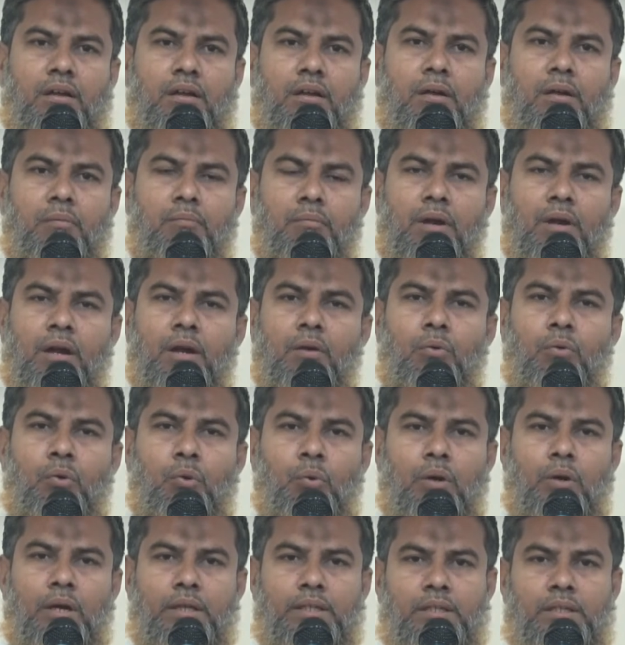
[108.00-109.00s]
நம்மால்
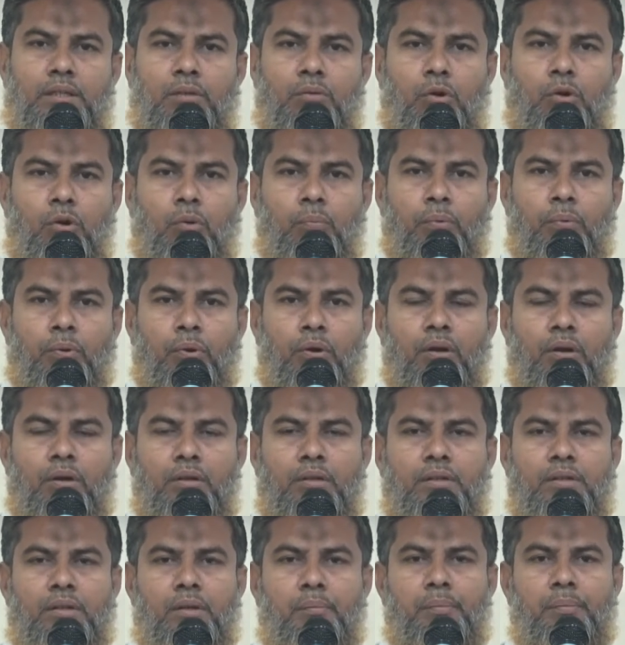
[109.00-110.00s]
உருவாக்கிய ஒரு பொருள்
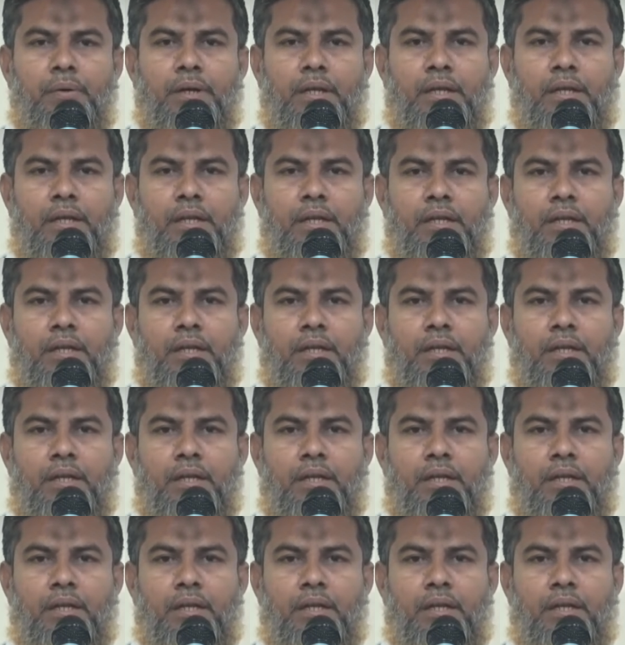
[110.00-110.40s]
எப்படி